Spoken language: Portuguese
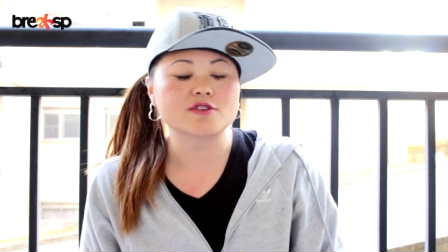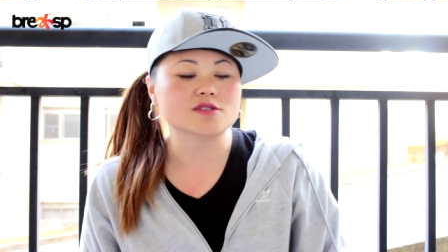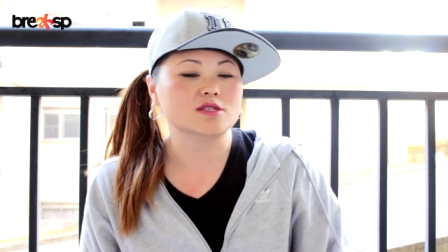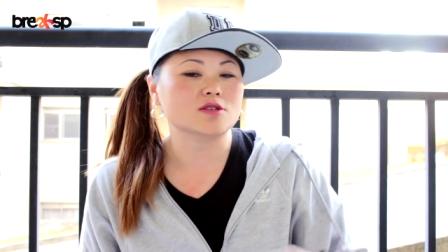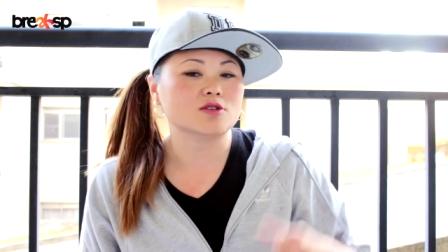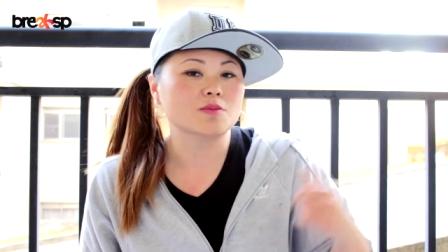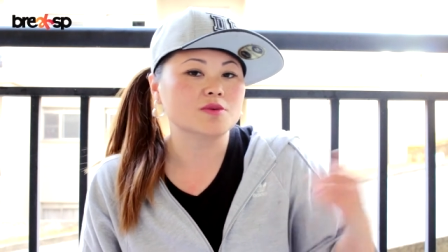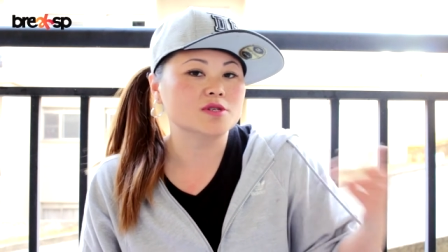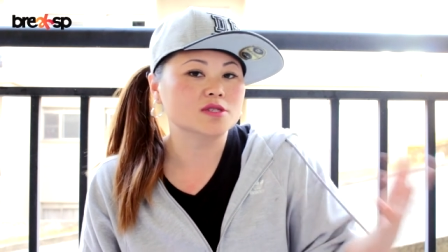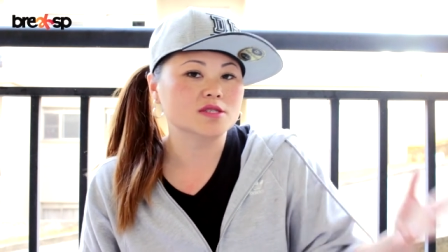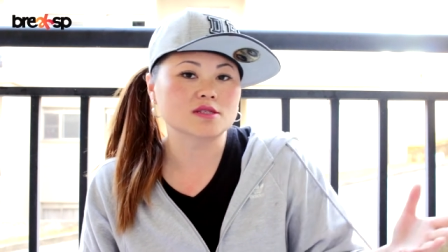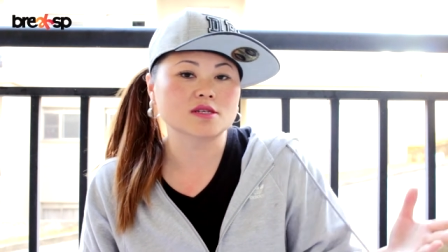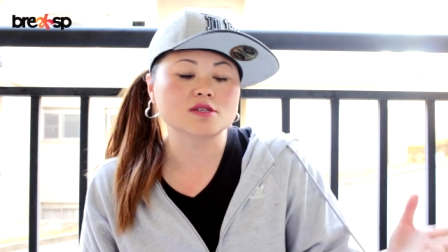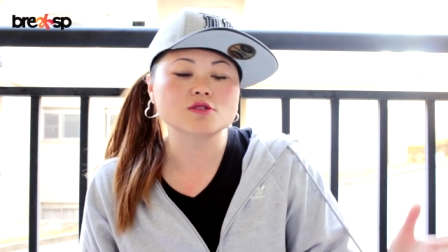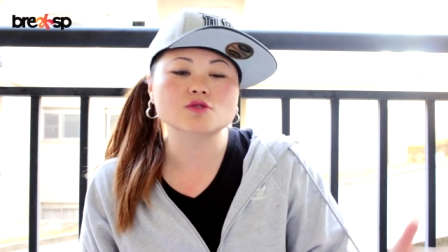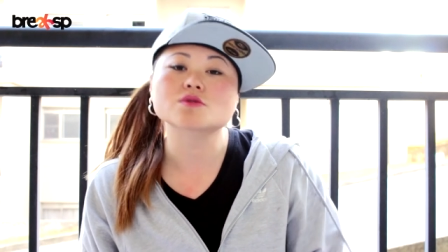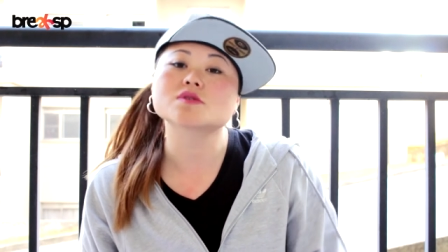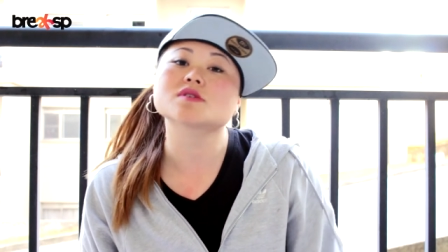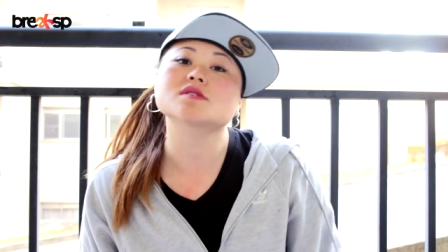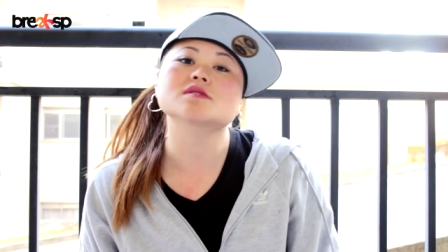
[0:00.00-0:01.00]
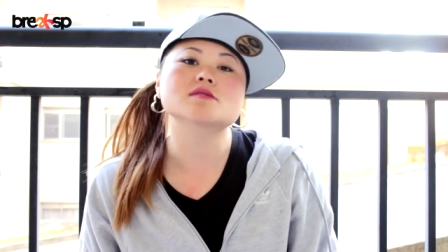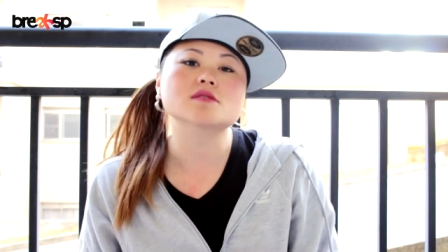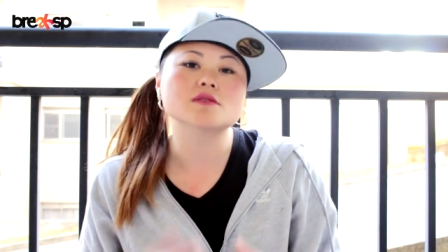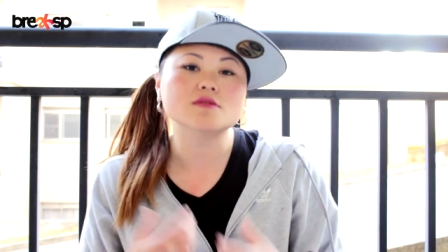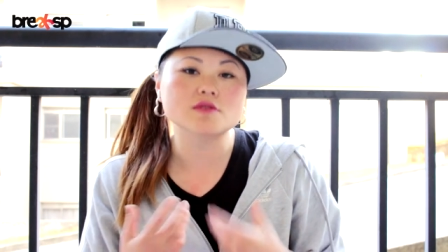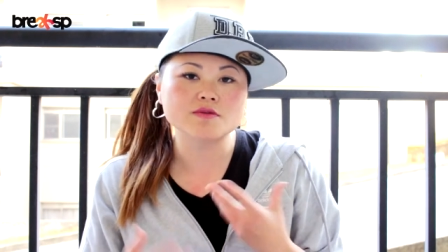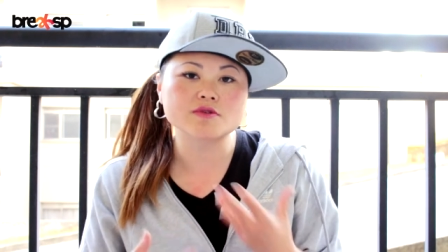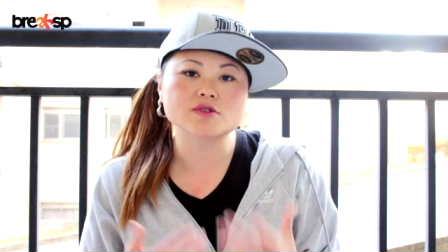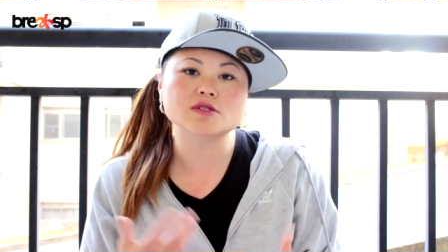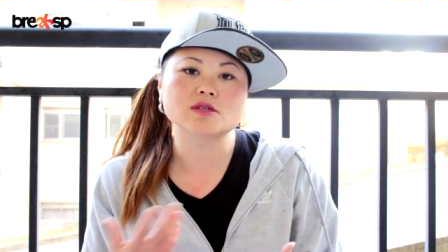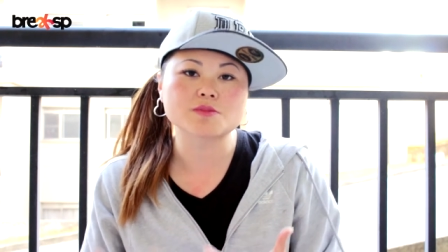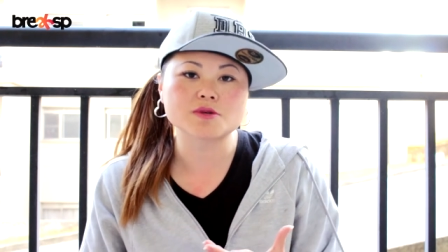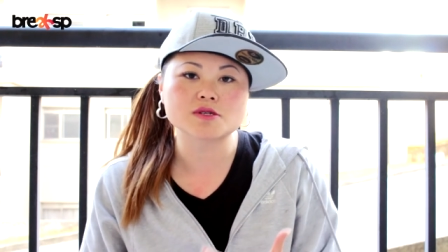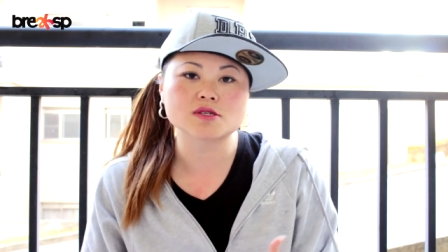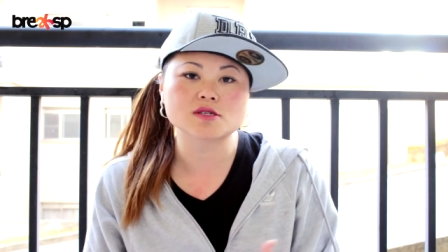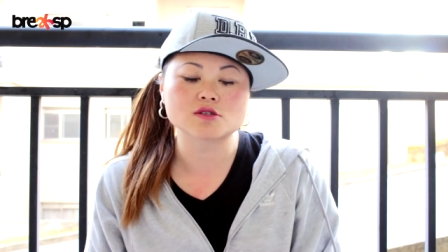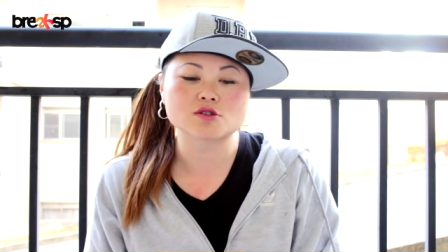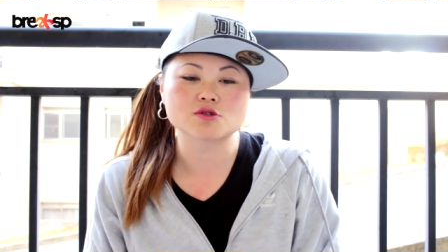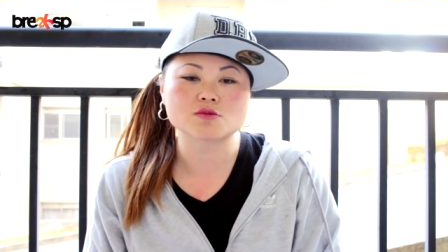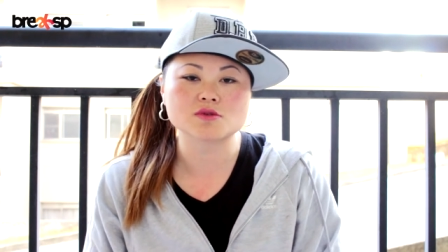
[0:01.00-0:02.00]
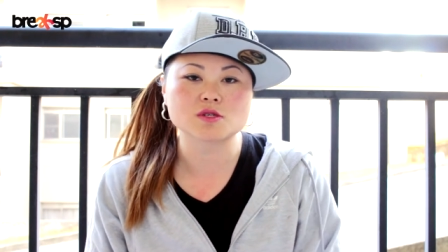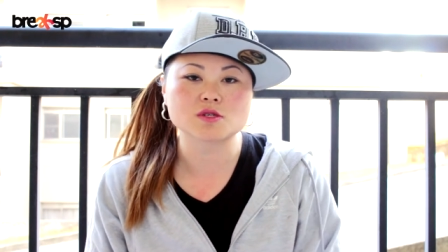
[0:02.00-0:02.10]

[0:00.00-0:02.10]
fazendo apresentações e que você precisa de um